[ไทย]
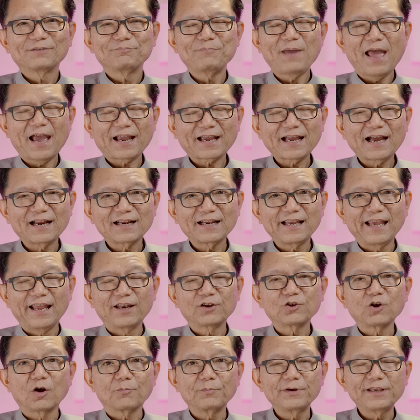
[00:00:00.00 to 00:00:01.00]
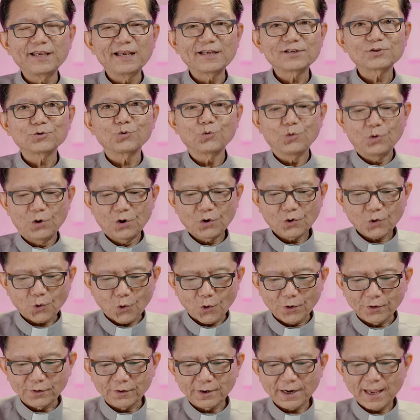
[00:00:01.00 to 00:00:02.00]
แบกกางเขนของพระเยซูค
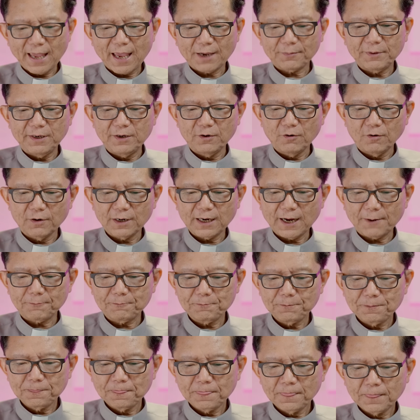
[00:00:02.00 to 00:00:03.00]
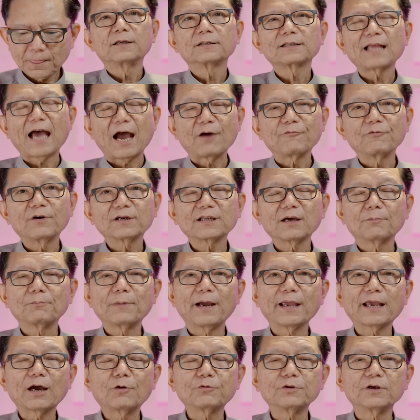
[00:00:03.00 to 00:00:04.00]
นแรกพี่น้องครับ ถามว่าทำไม
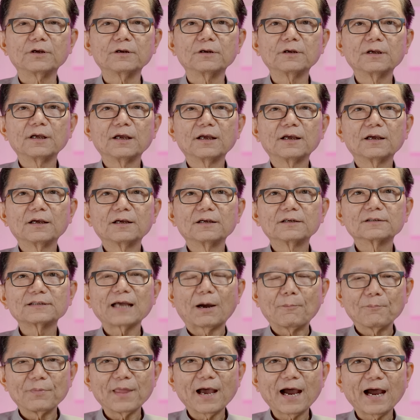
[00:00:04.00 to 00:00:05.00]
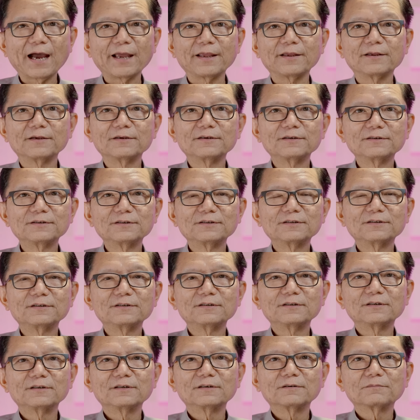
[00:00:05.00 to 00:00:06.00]
เขาถึงทำได้
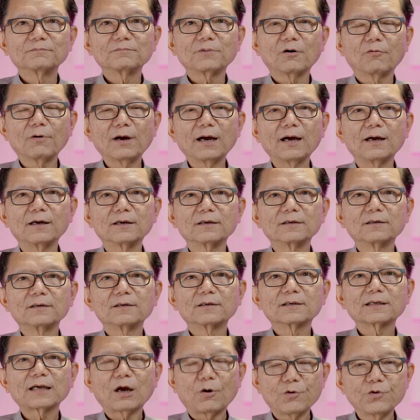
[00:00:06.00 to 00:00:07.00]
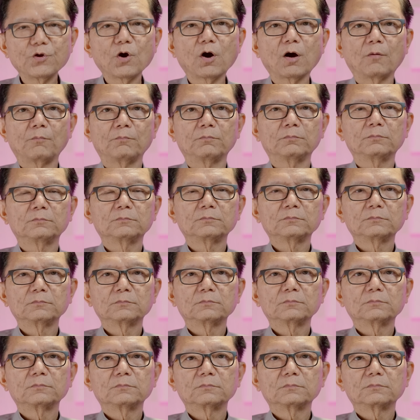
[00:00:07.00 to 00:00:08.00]
เพราะว่าเขายอม
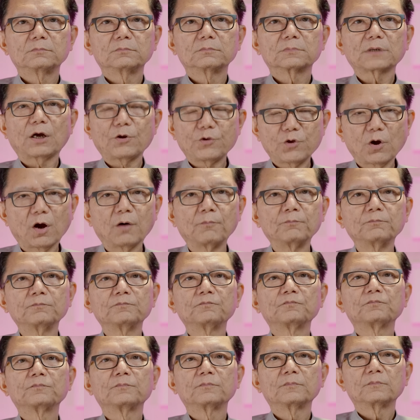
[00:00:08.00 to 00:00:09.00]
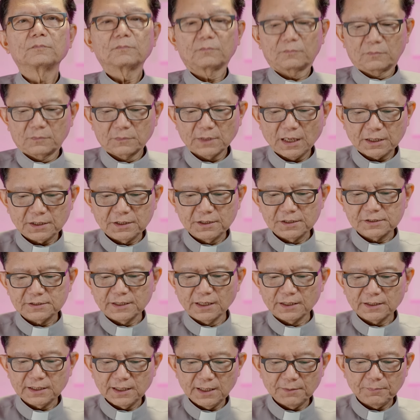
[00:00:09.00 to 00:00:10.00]
เขายอม นั่นคือ
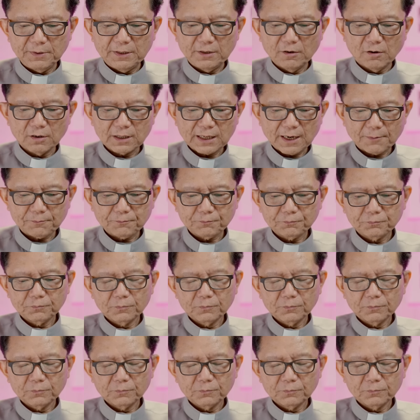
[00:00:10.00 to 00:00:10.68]
สิ่งที่พี่น้องครับ